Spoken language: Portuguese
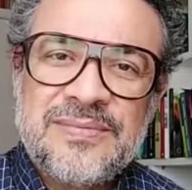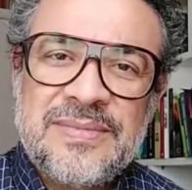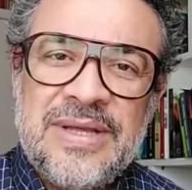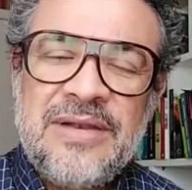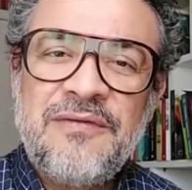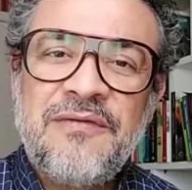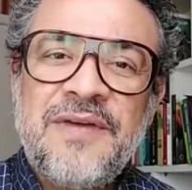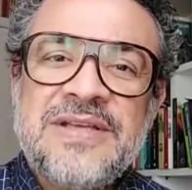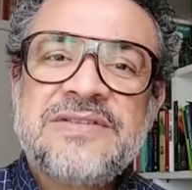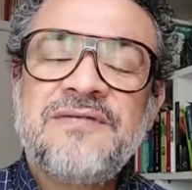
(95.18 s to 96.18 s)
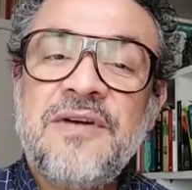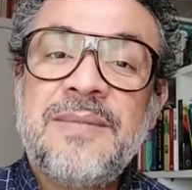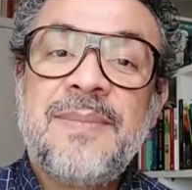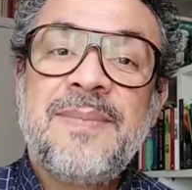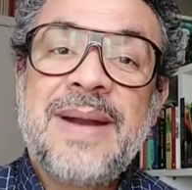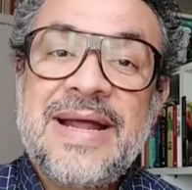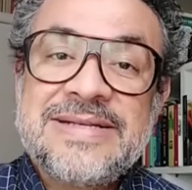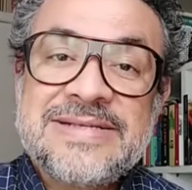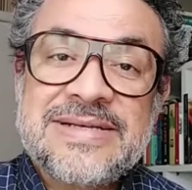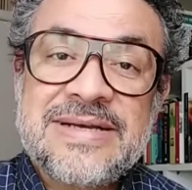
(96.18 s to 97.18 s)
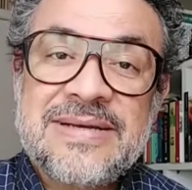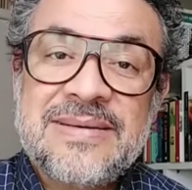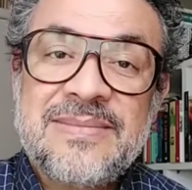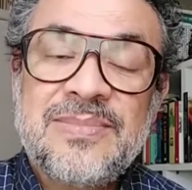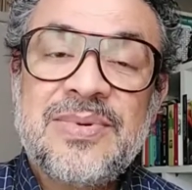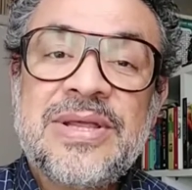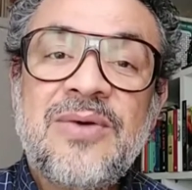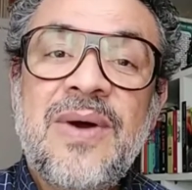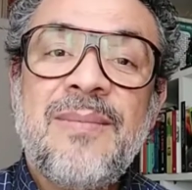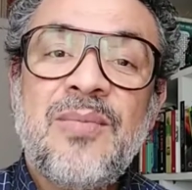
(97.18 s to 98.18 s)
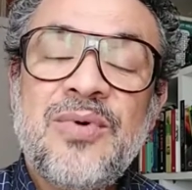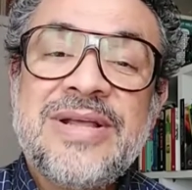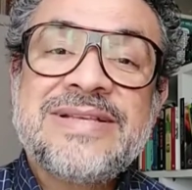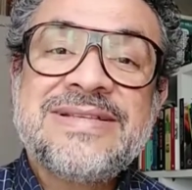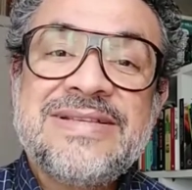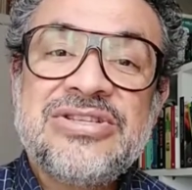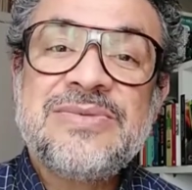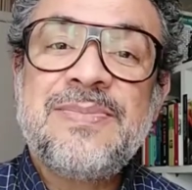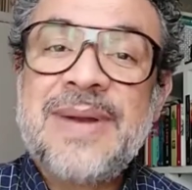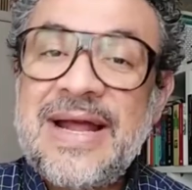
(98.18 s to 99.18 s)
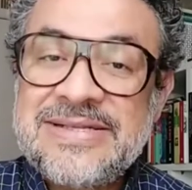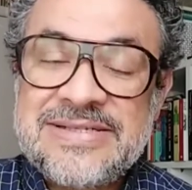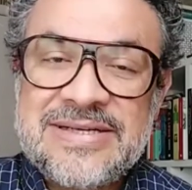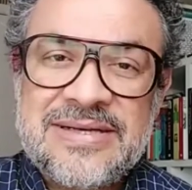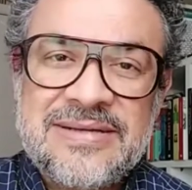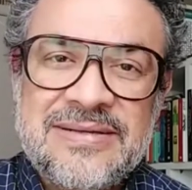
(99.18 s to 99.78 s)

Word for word: ele o fez de forma prática, porque o amor exige prática.